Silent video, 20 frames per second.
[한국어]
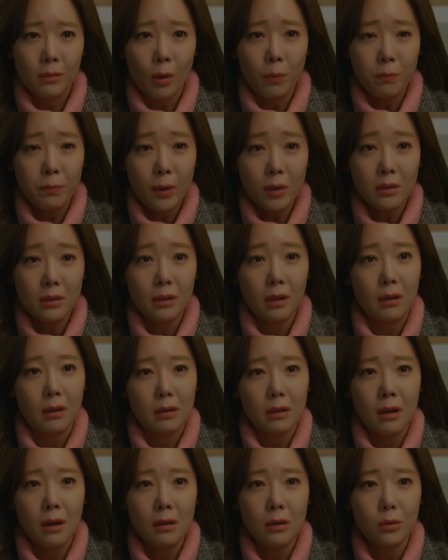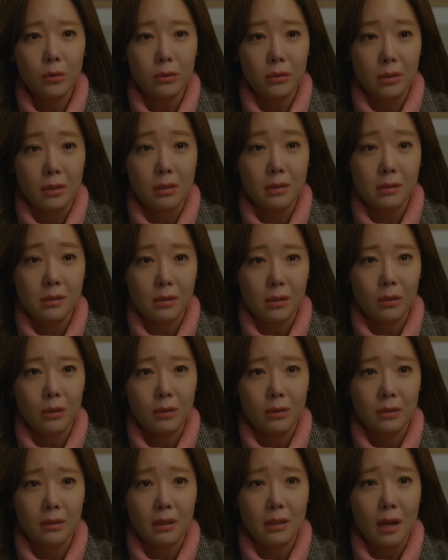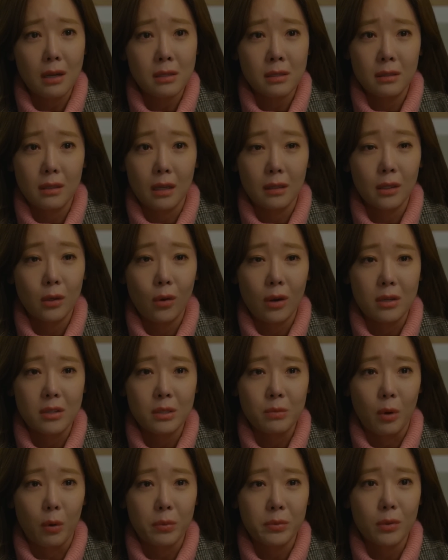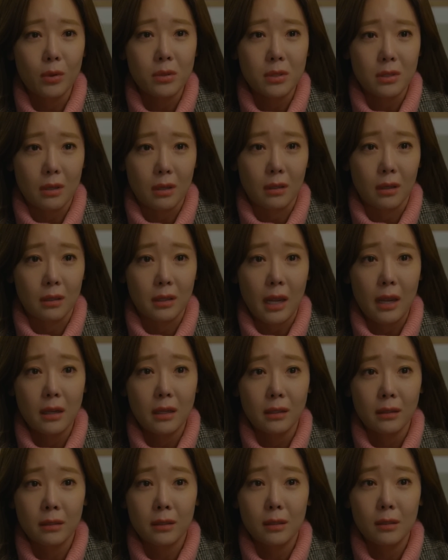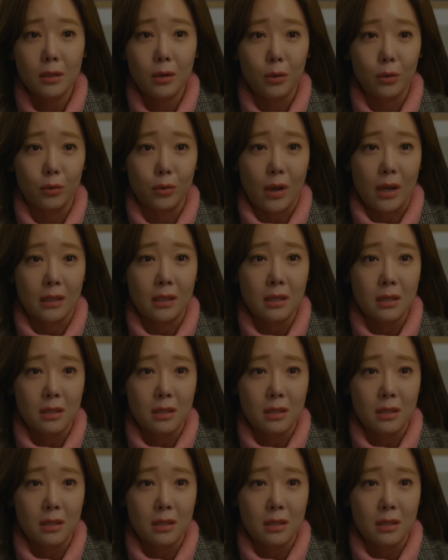몇 번이나 얘기하려고 그랬어. 근데 당신 나한테 관심 없었잖아. 내 얘기 들으려고도 안